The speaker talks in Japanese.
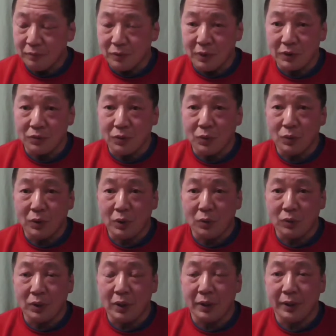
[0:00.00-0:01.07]
昔はこんな
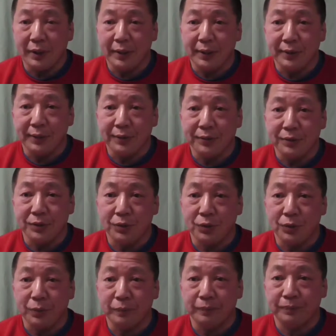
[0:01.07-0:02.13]
ことはねえかったんですけ
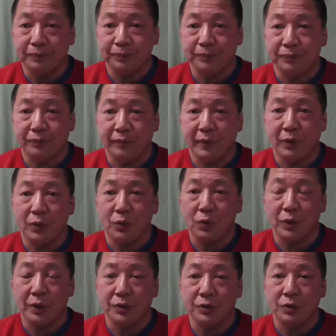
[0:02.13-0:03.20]
ど、ん、で今
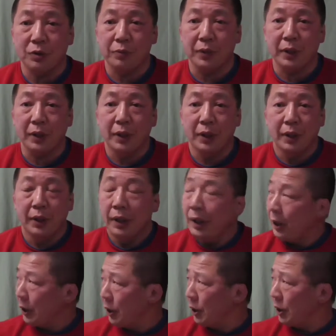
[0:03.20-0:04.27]
日月曜日、
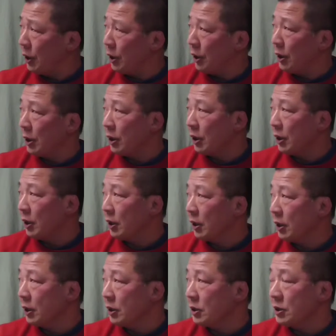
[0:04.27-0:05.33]

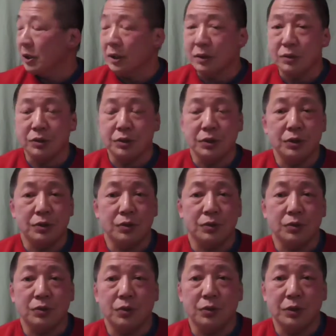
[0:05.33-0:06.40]
えー、1月
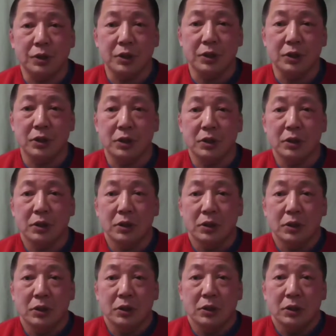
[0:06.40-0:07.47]
25日、
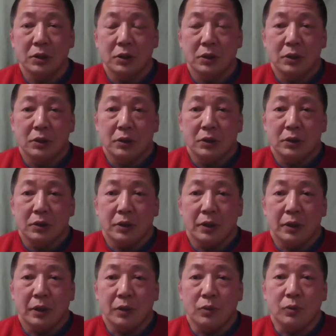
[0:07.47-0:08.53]

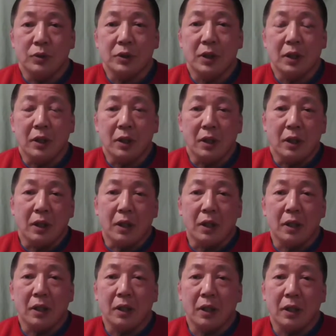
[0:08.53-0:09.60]
えー、6時半か
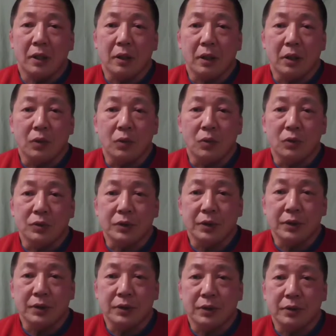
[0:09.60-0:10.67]
ら愛花の温
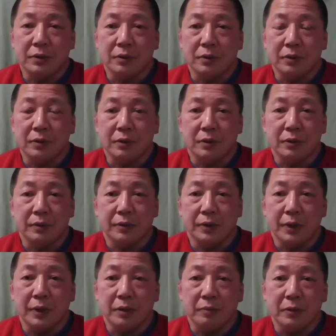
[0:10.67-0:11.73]
泉施設
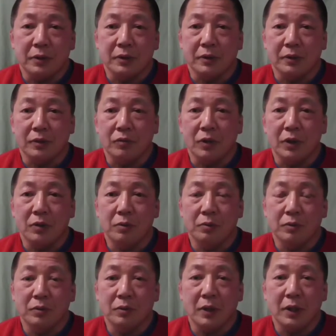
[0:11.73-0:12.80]
にあります
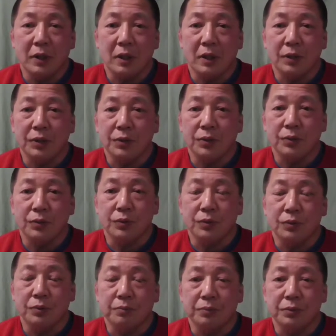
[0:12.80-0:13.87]
ワイドブルー愛花ってい
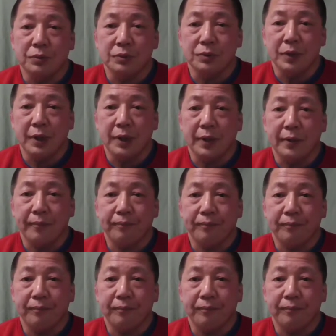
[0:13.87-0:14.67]
うプールで